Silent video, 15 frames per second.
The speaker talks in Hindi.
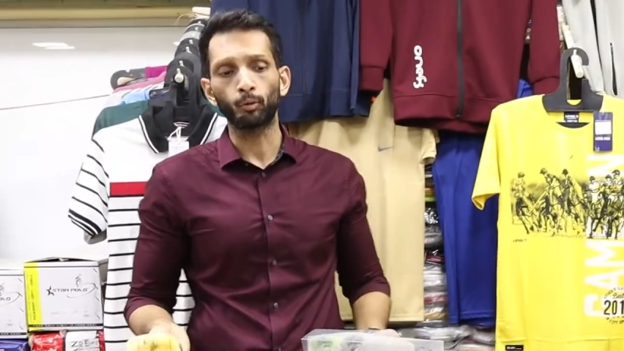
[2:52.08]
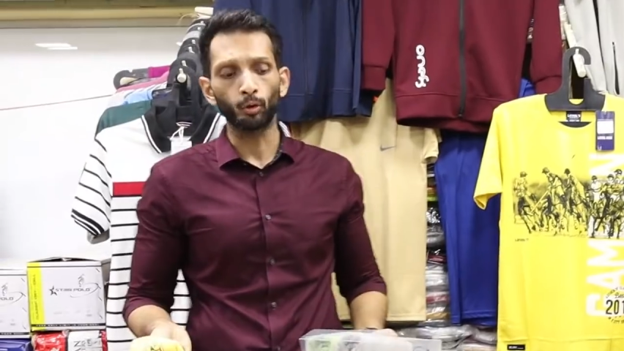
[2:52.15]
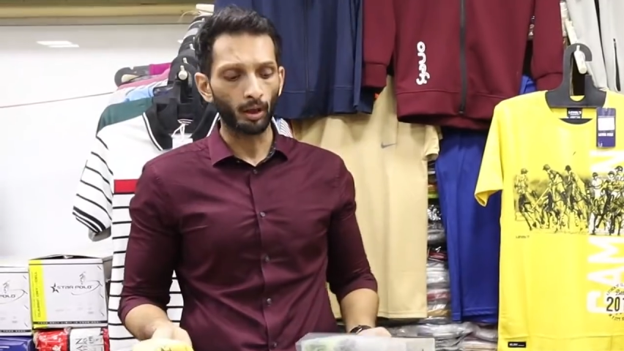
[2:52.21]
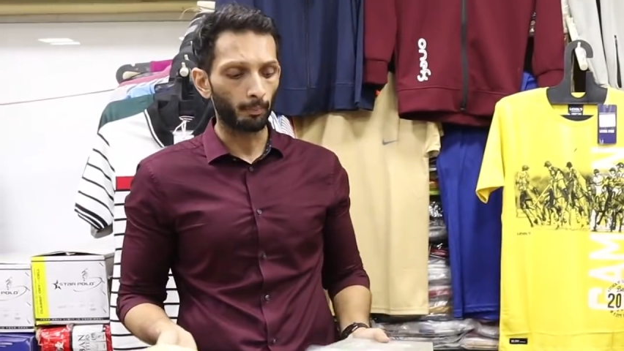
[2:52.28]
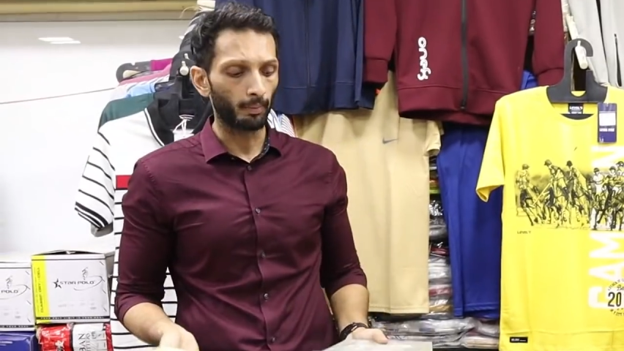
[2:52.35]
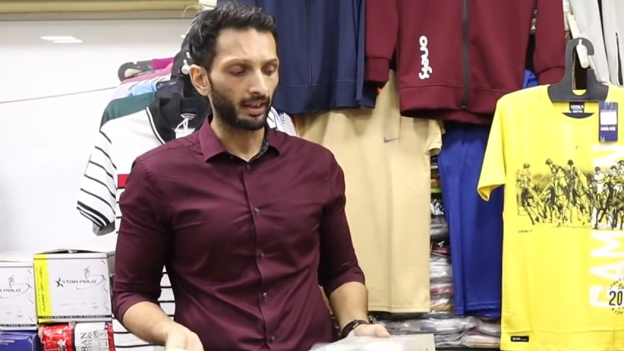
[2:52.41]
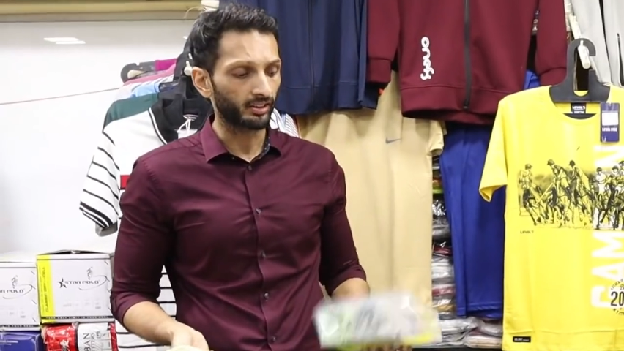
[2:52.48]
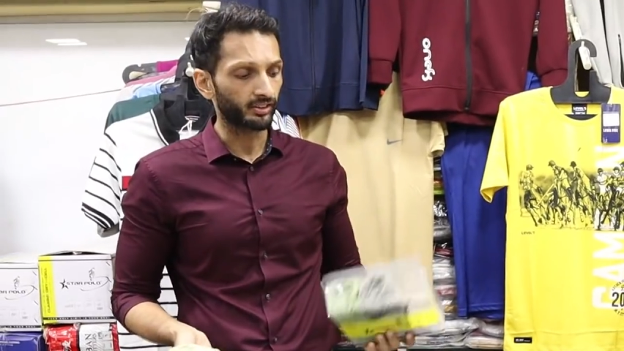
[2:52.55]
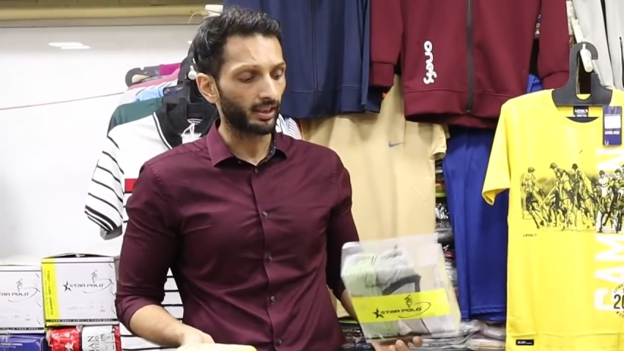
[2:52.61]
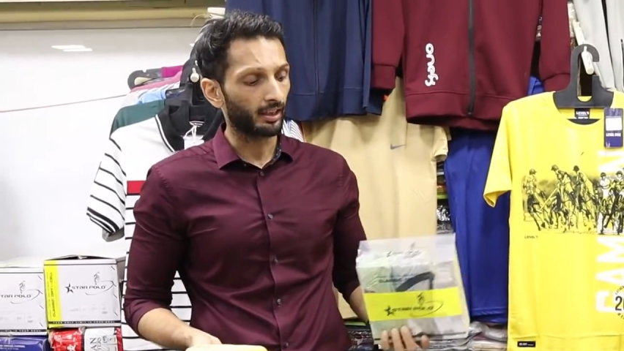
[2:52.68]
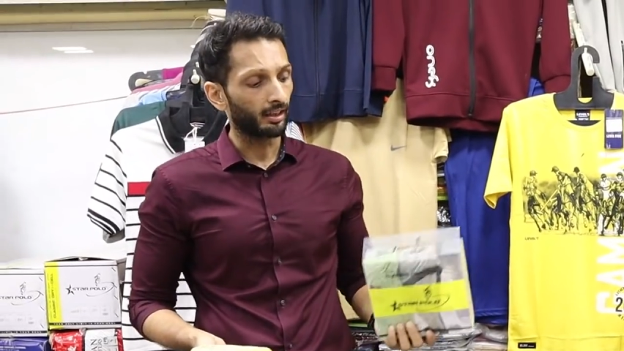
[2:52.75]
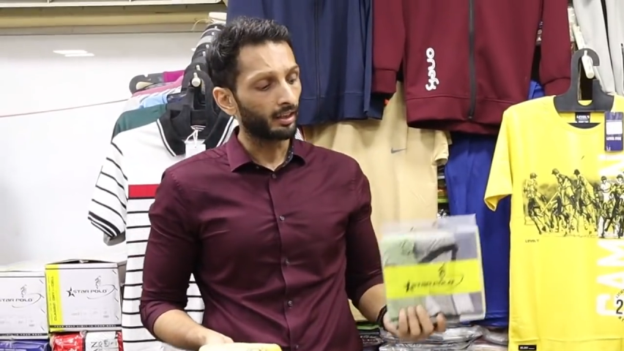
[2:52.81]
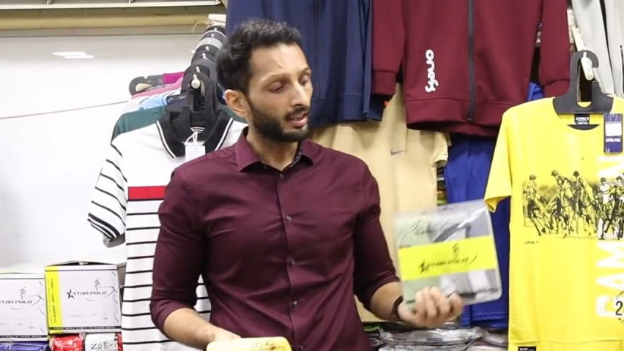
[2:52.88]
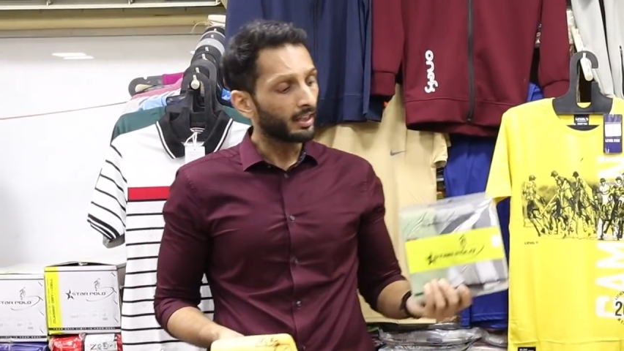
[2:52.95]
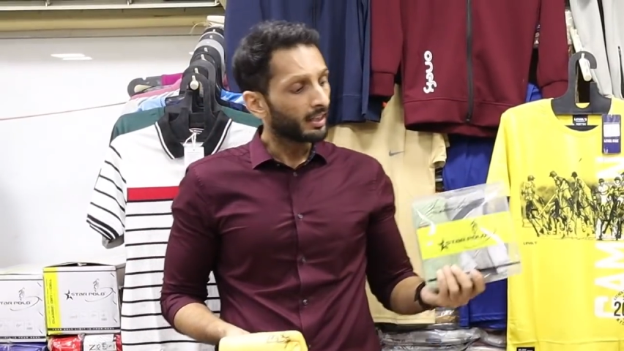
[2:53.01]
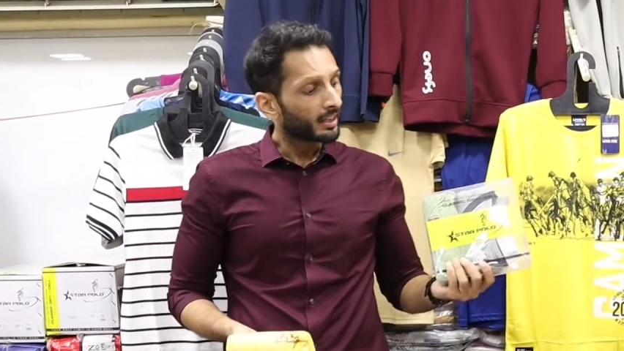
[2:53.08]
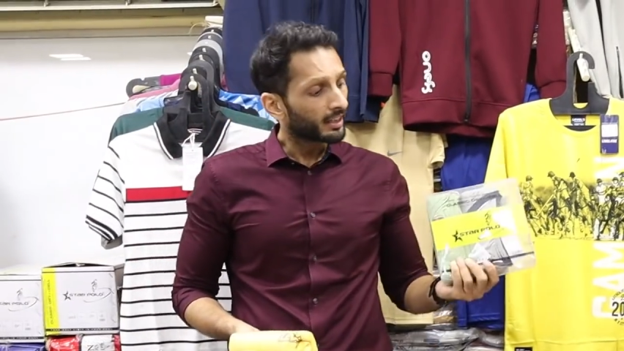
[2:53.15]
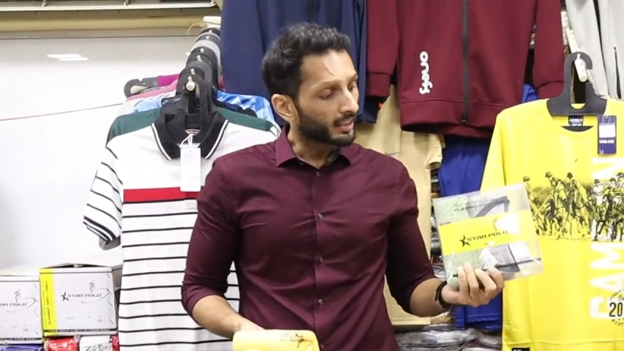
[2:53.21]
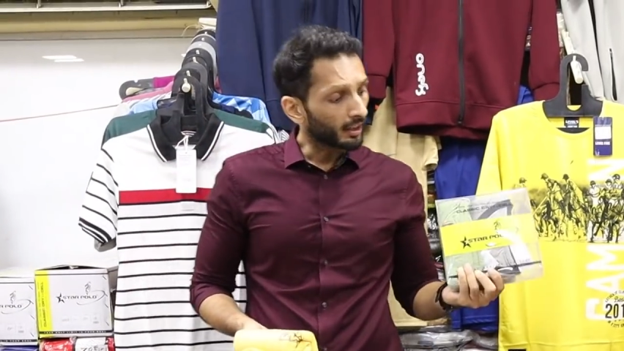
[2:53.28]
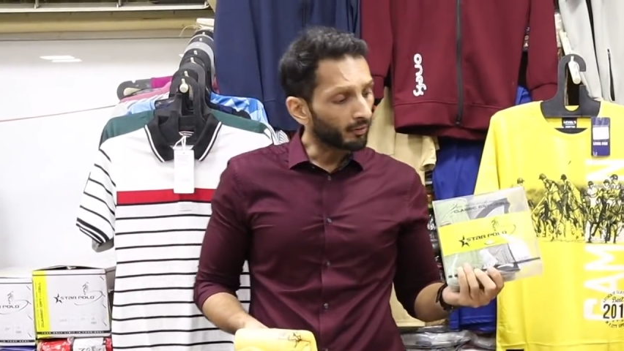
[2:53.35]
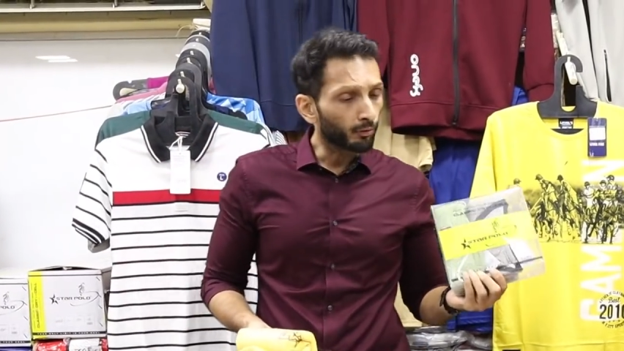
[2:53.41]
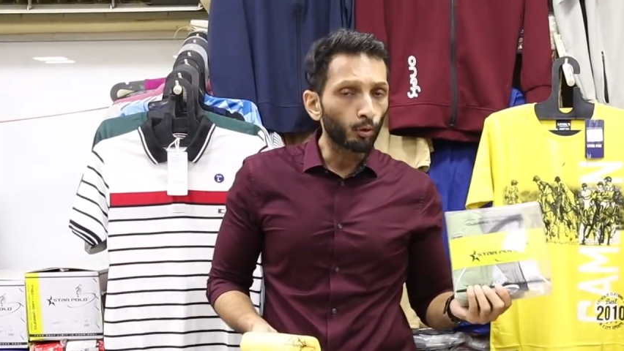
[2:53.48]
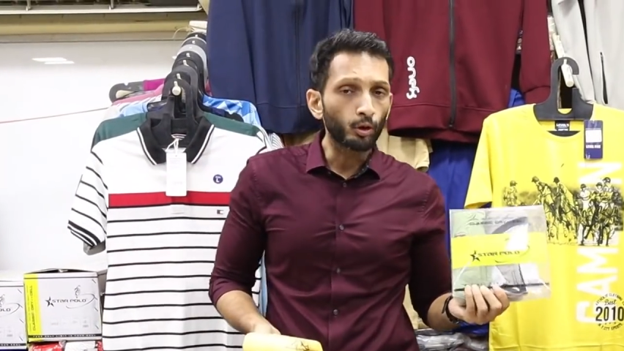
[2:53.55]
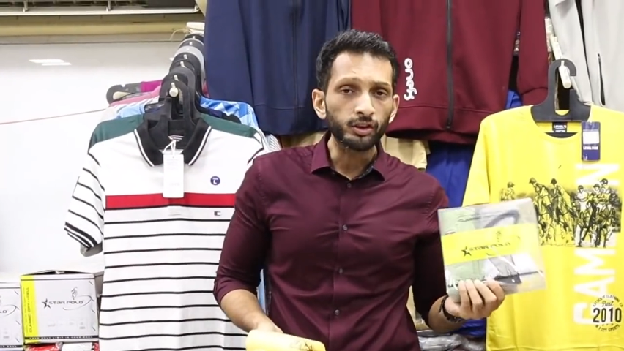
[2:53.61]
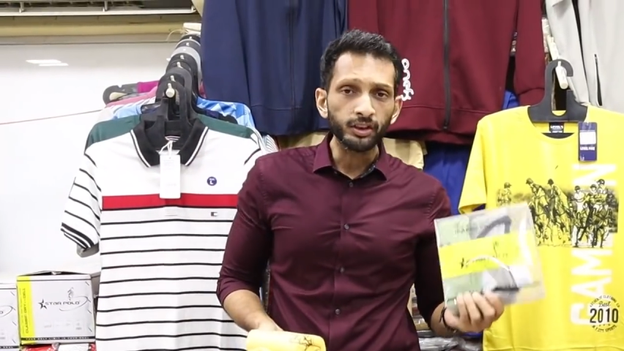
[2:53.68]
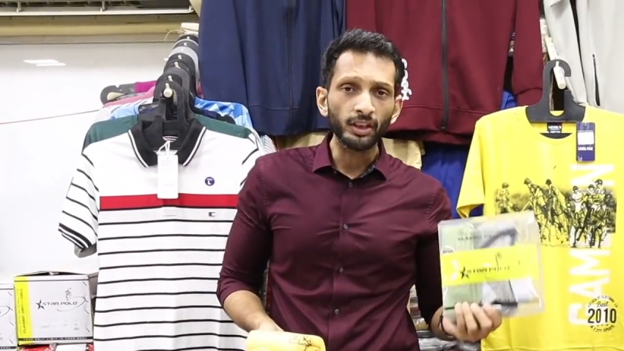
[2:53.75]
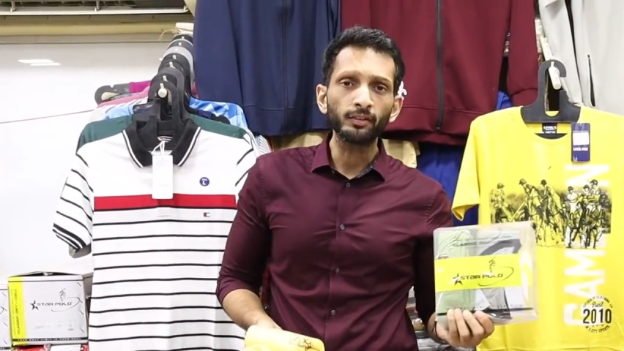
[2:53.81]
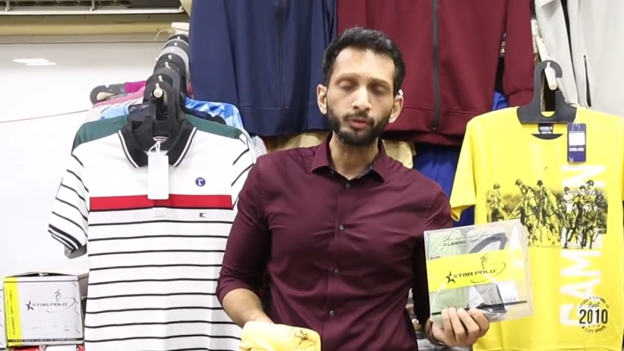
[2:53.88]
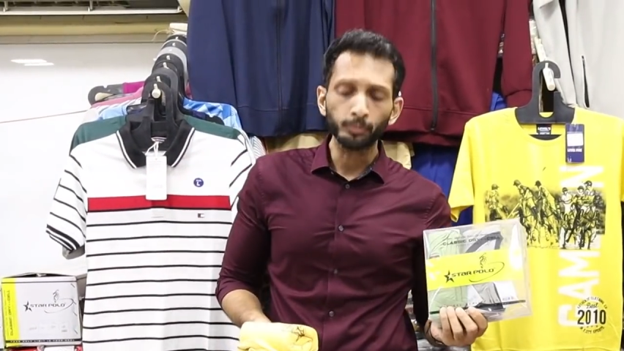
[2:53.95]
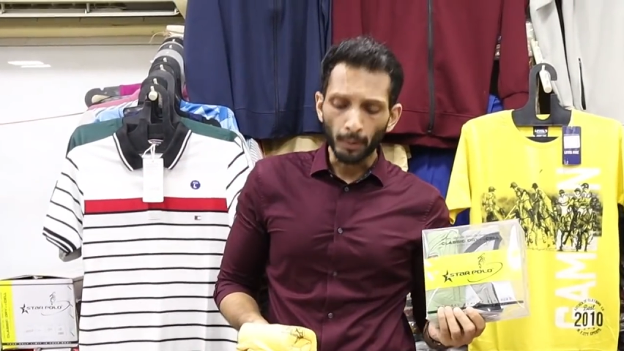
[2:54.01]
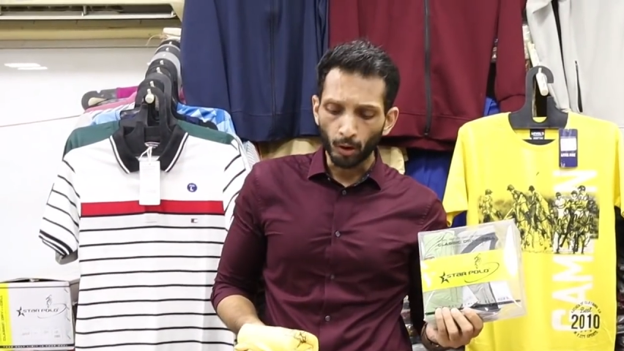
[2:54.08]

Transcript: एम टू डबल एक्सएल जी ये फुल स्लीव